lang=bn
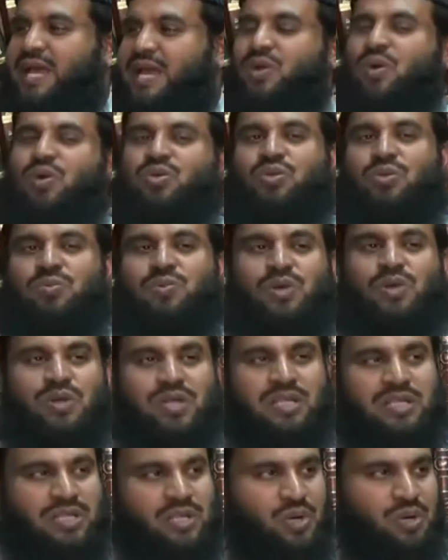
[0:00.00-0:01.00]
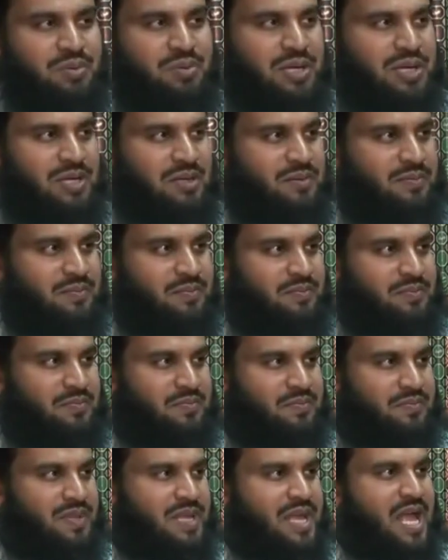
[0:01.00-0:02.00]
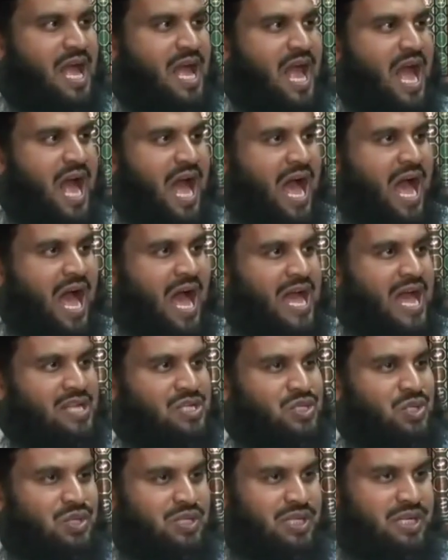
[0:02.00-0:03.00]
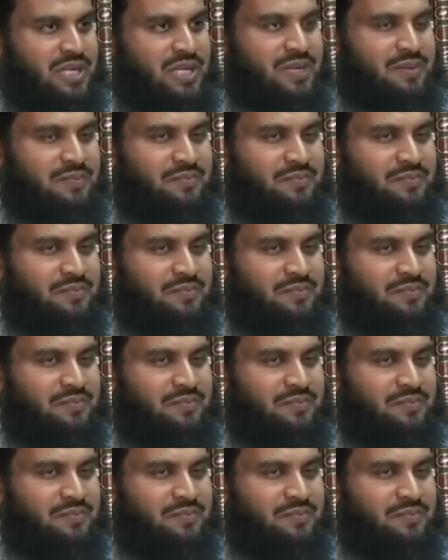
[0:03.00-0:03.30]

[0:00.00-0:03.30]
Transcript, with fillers: এই রক্তমূল্য দিতে হবে আর যদি